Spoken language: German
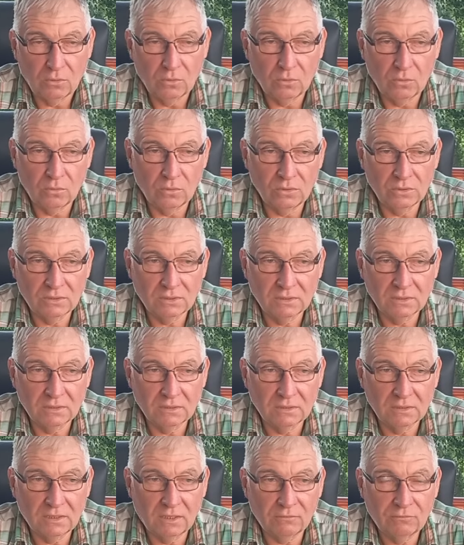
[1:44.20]
und
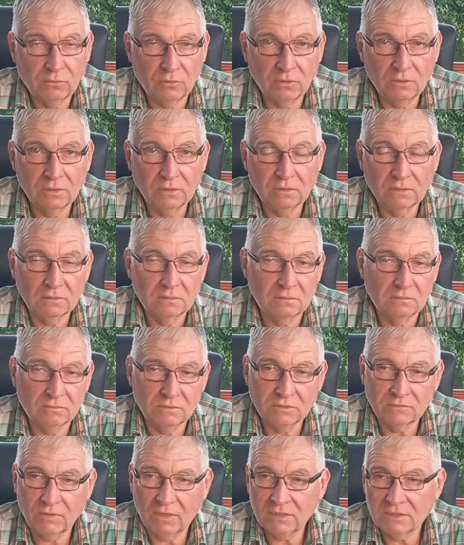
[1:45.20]
äh, davon, äh,
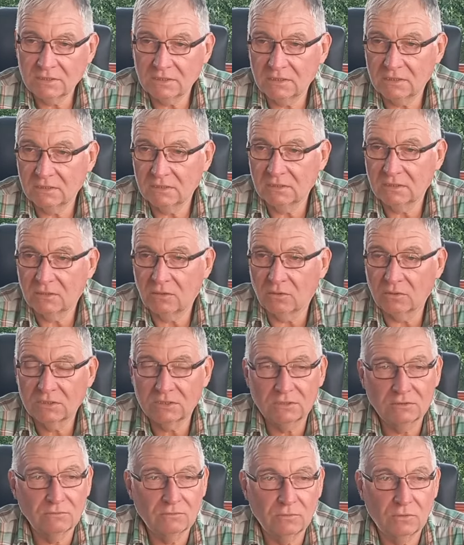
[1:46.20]
was weiß ich, äh,
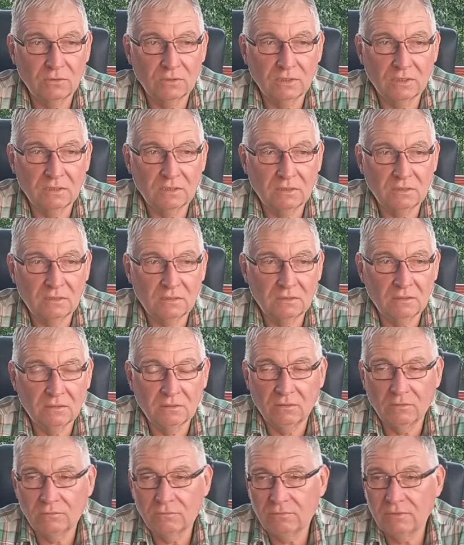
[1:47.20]
Kosten von
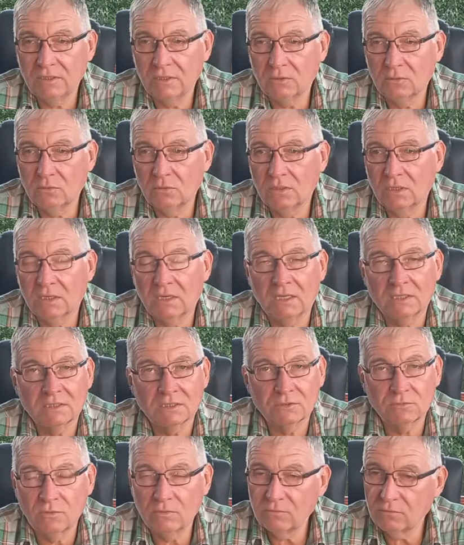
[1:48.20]
äh, 400, lass
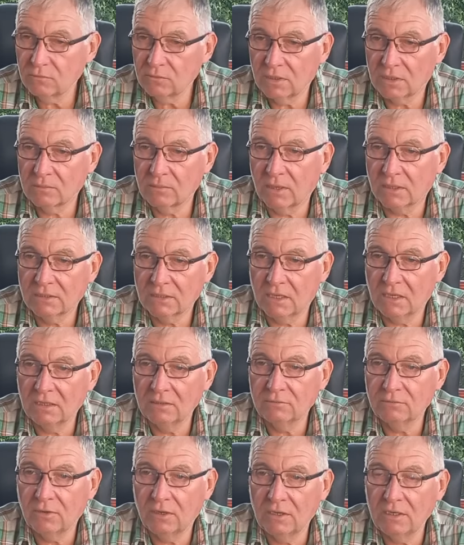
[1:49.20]
es 500 Watt
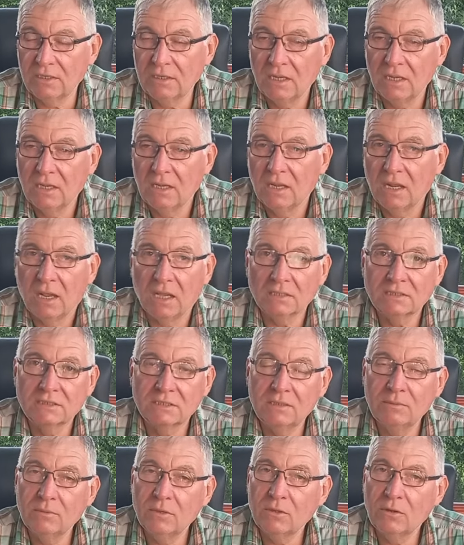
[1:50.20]
anfallen, hat
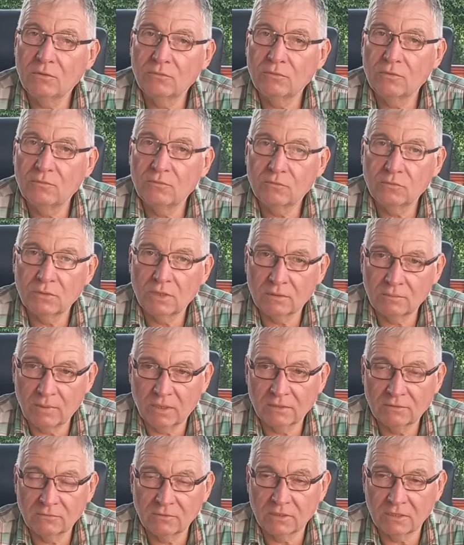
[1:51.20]
sie immer noch 500
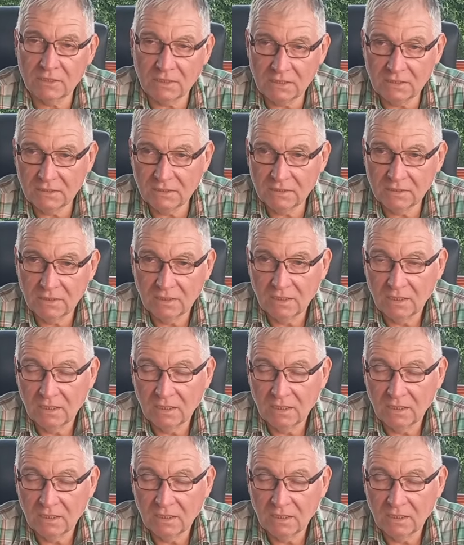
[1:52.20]
Watt verdient.